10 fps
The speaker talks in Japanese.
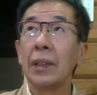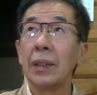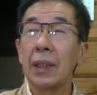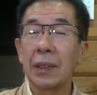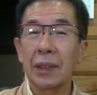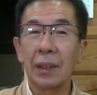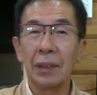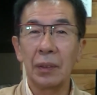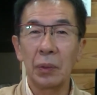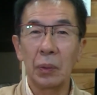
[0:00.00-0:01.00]
是非
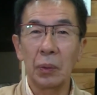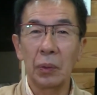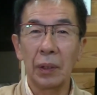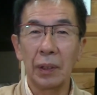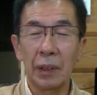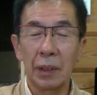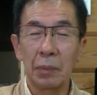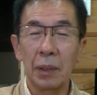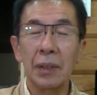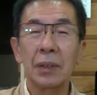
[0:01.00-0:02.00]
チャンネル登録お願いいた
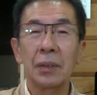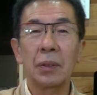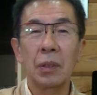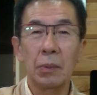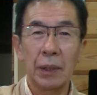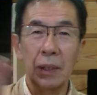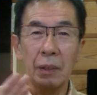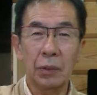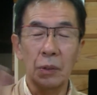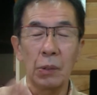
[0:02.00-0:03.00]
しますそれではまたあ
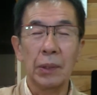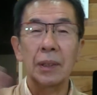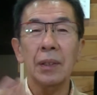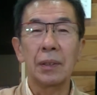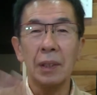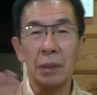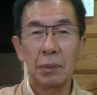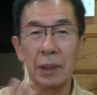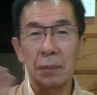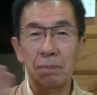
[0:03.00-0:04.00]
りがとうございました失礼し
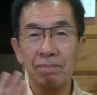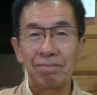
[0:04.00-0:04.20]
ます